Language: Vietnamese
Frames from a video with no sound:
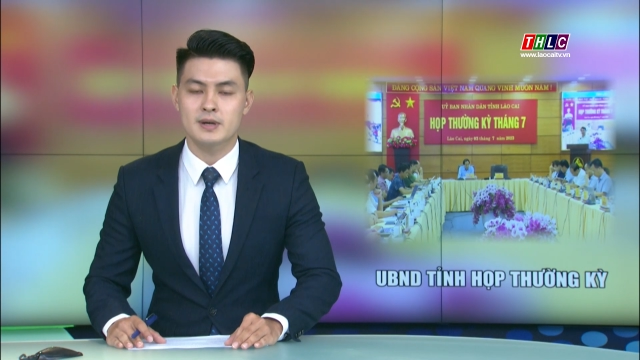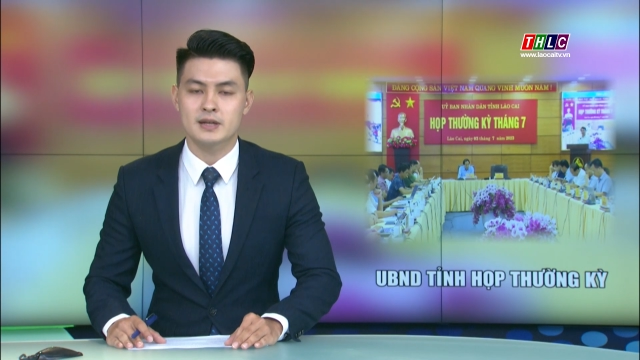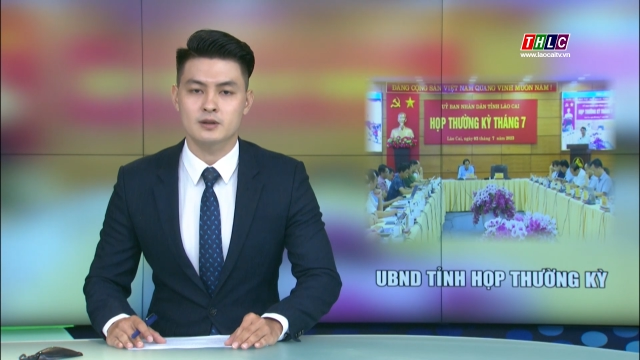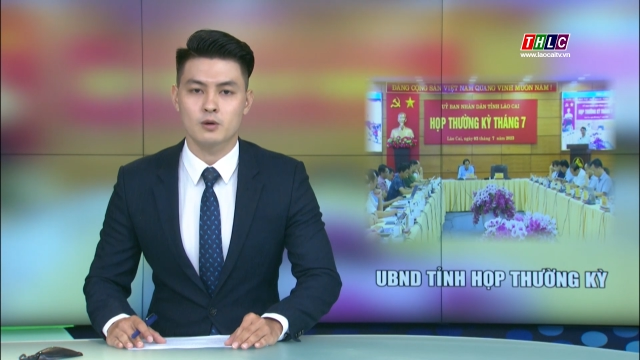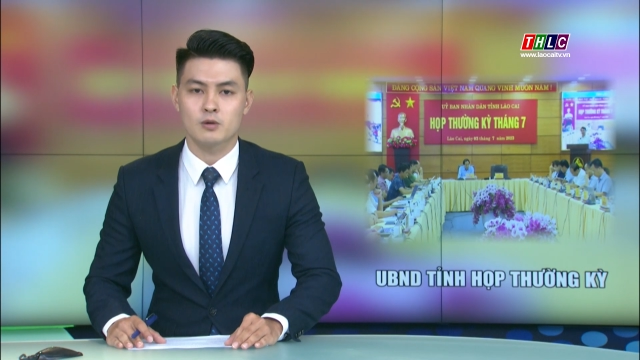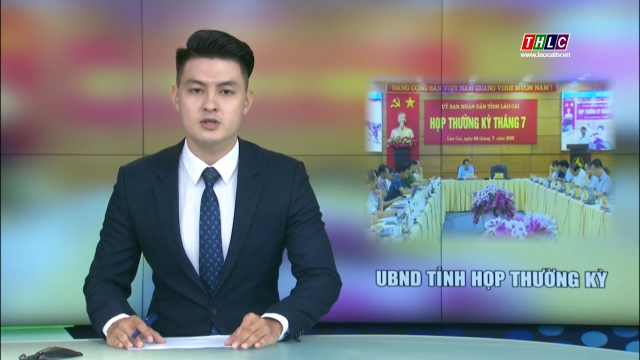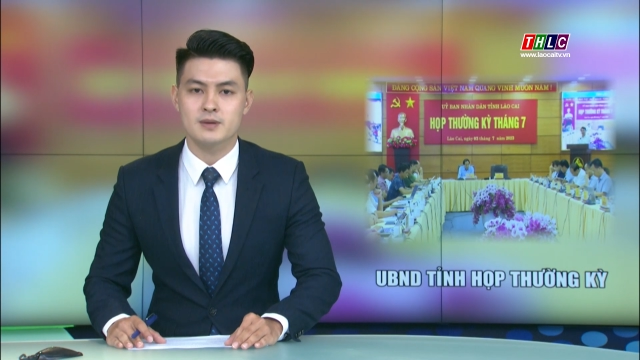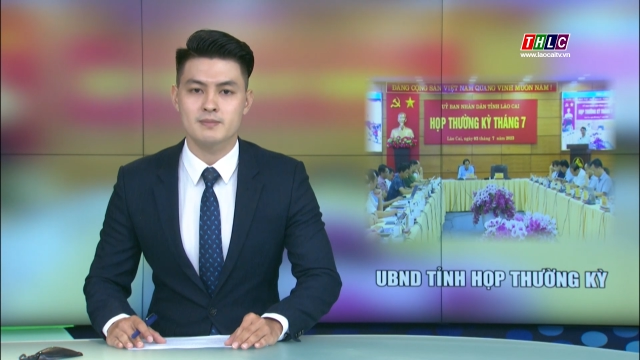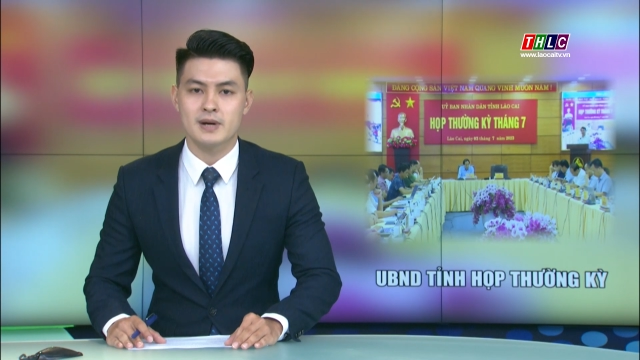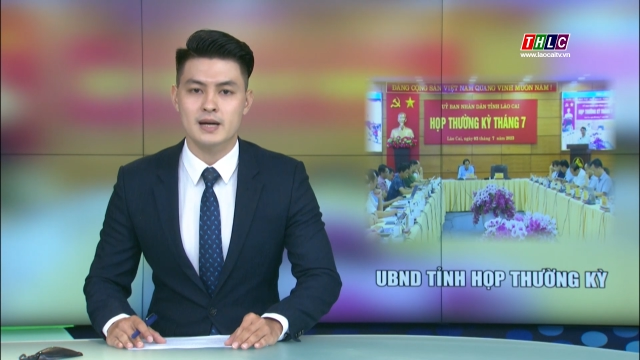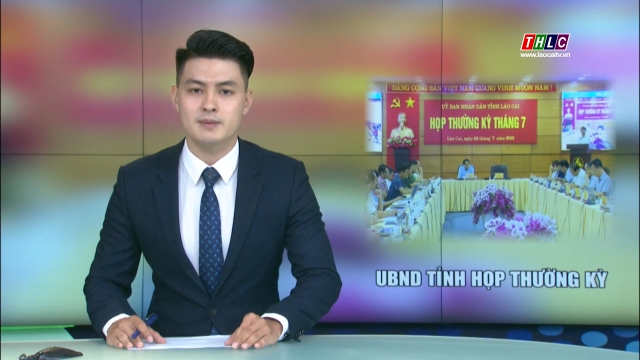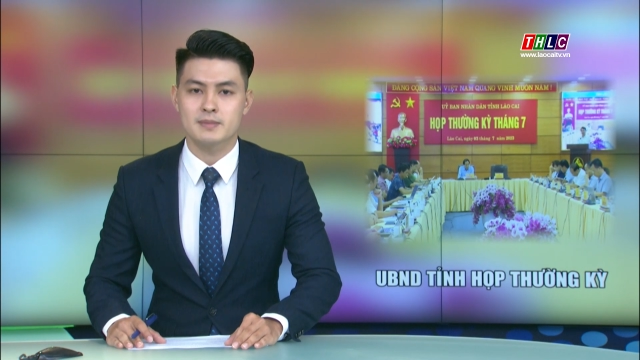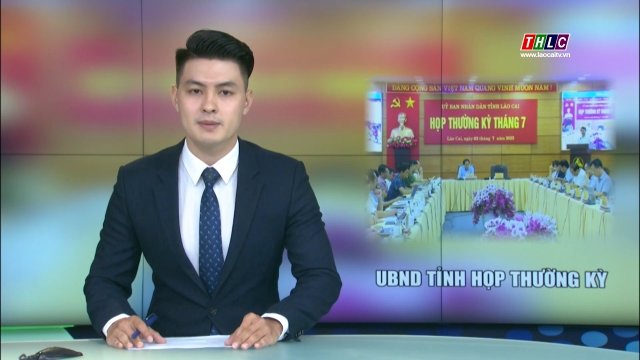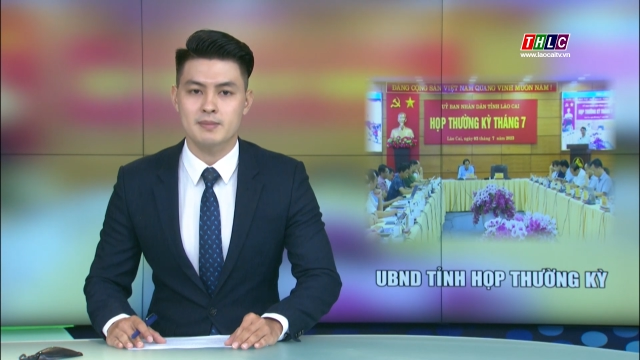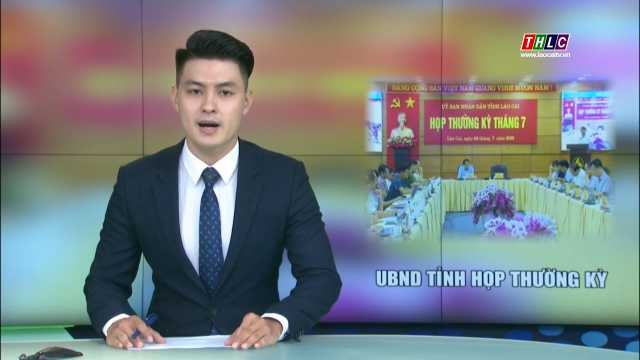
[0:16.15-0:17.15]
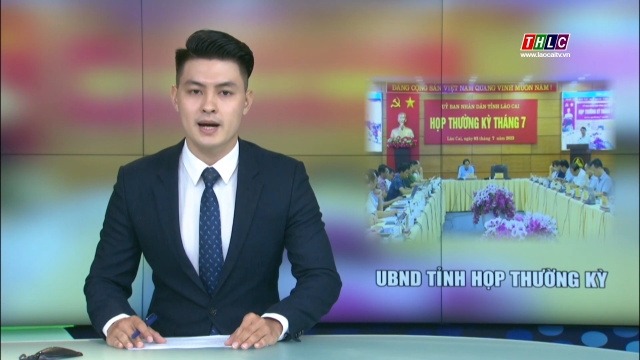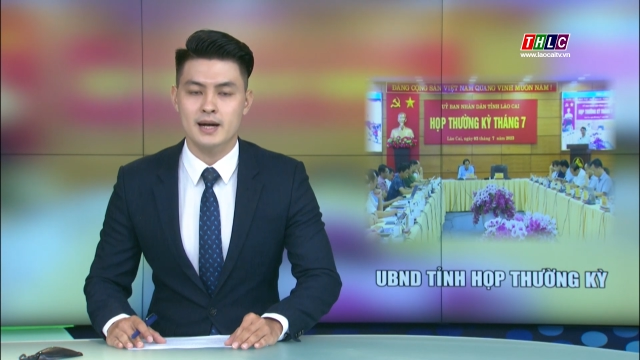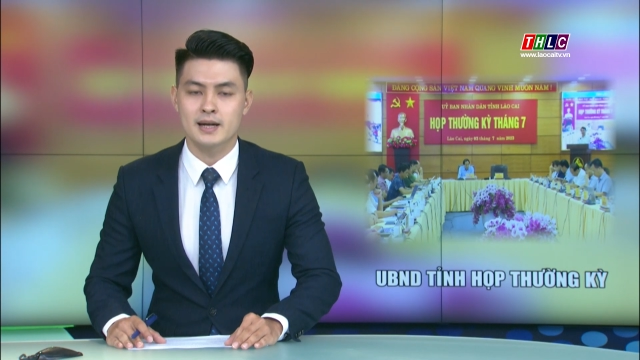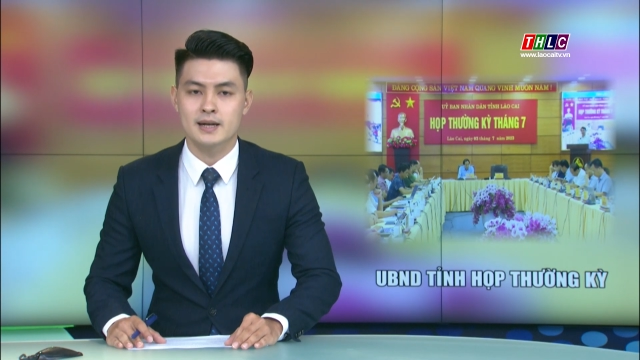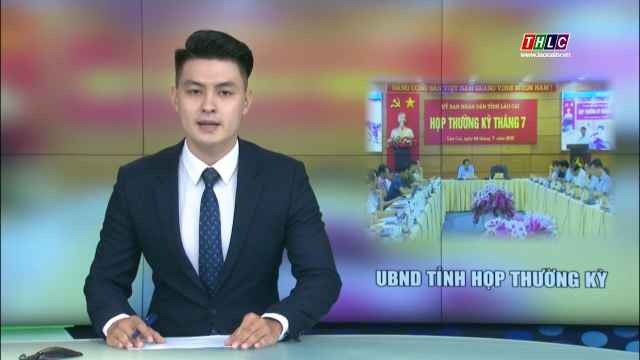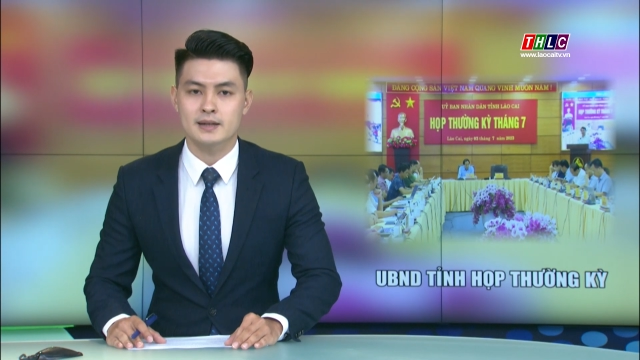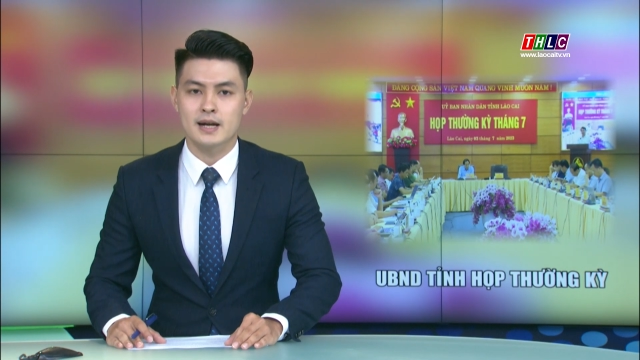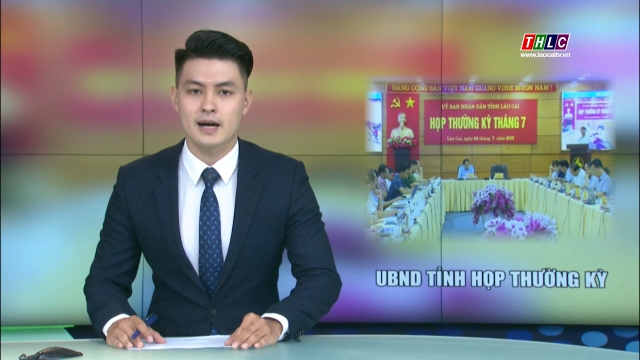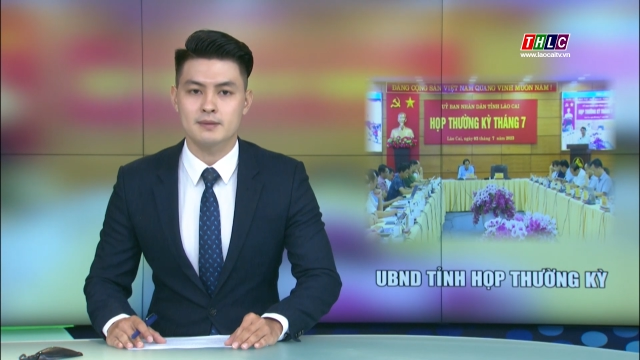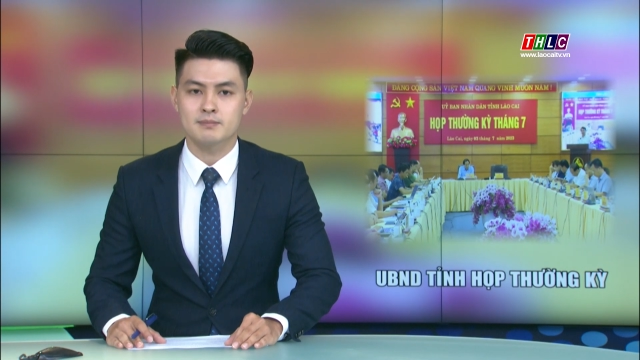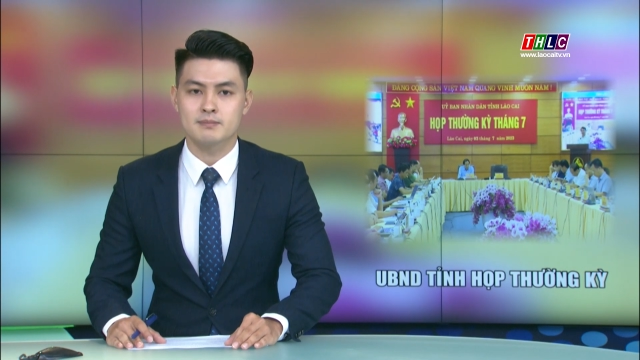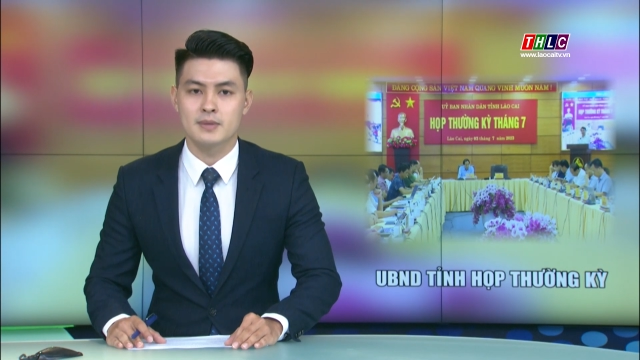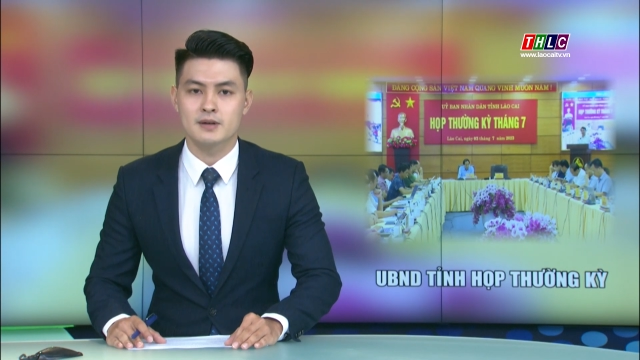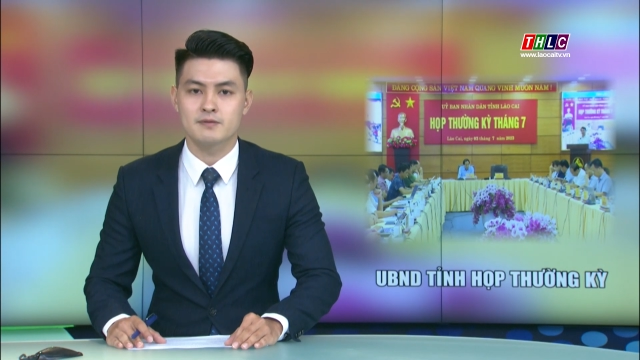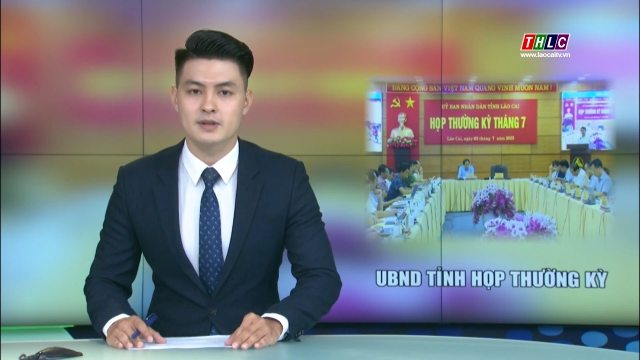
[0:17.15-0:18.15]
2023
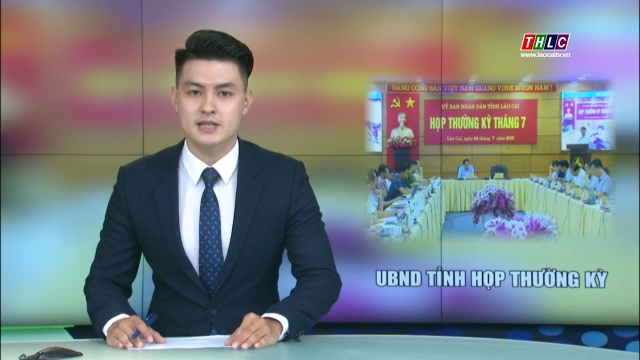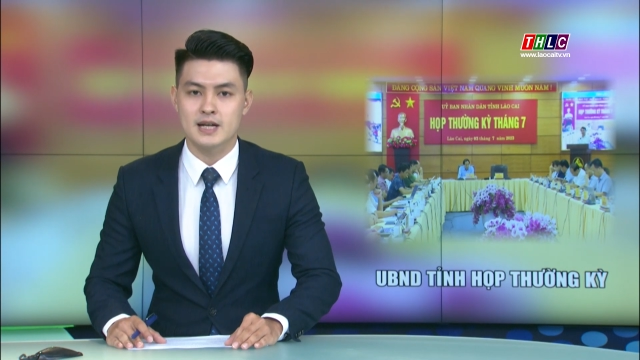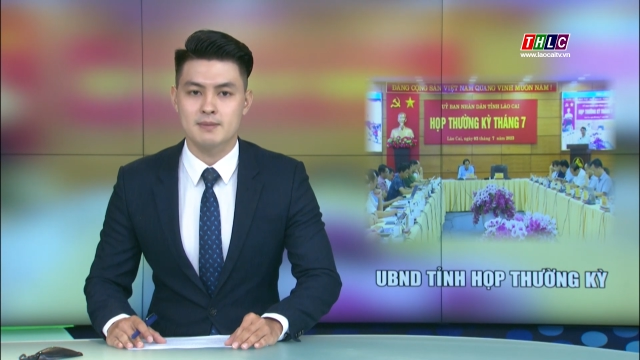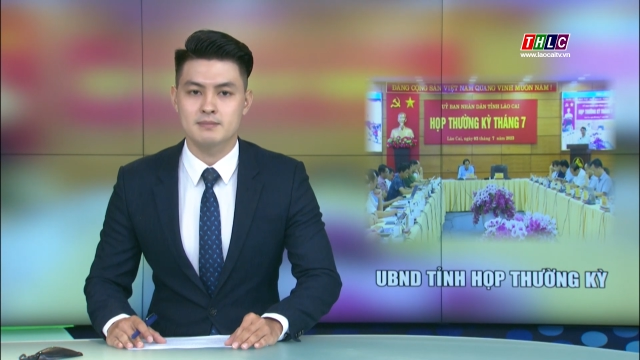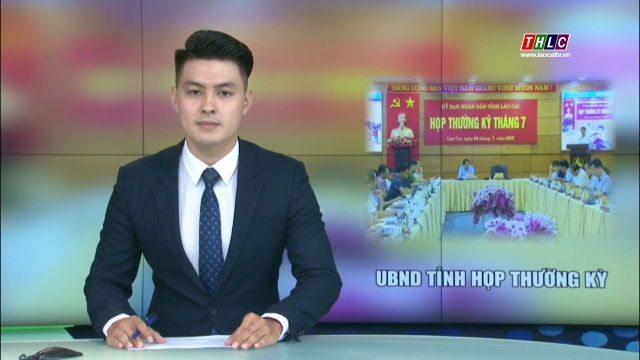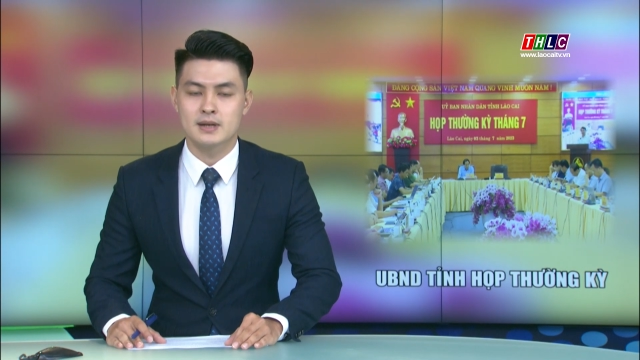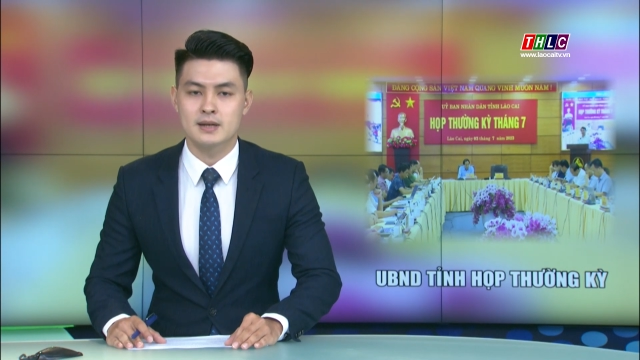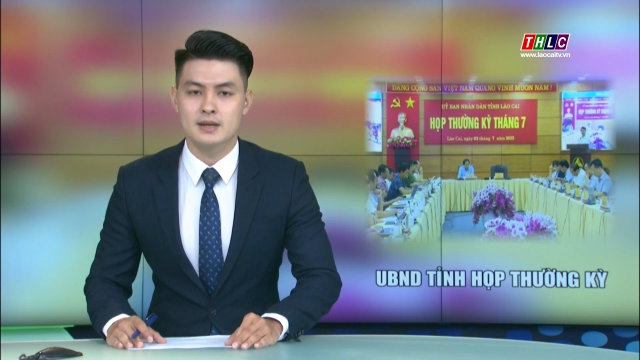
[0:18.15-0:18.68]
đạt 10%.